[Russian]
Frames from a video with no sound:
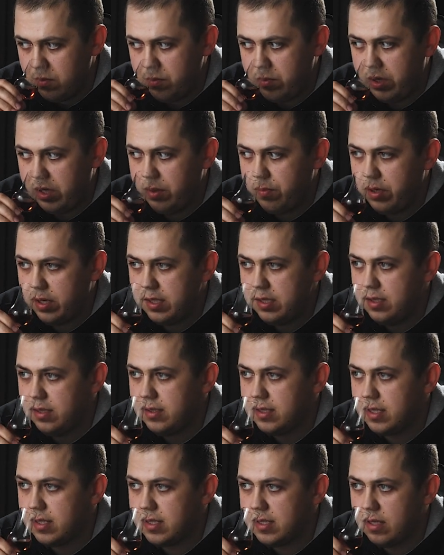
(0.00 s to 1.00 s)

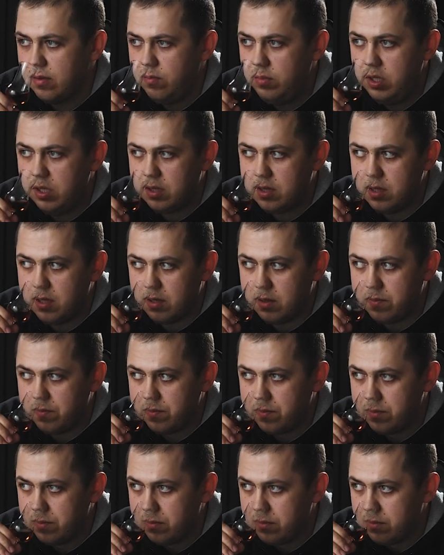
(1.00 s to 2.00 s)
Преобразился заметно.
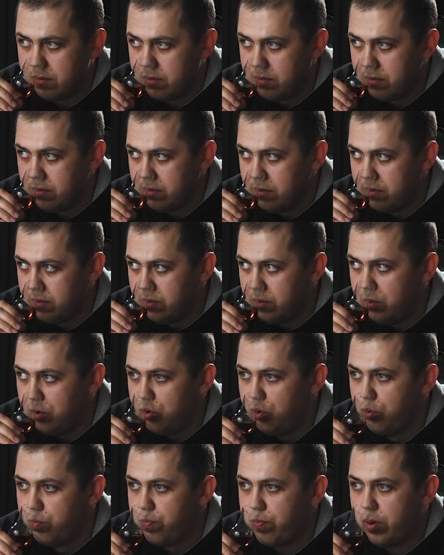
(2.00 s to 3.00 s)

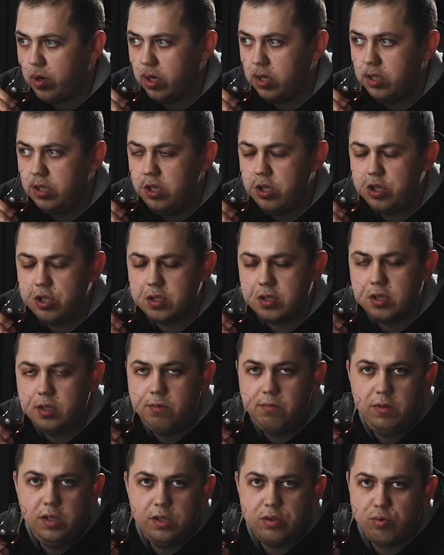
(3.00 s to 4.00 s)
Дуб
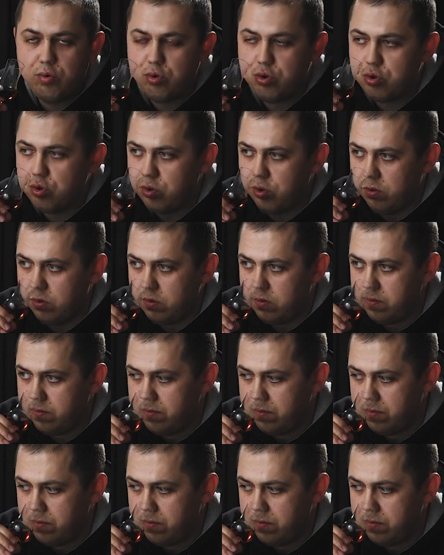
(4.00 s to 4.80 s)
практически весь ушел.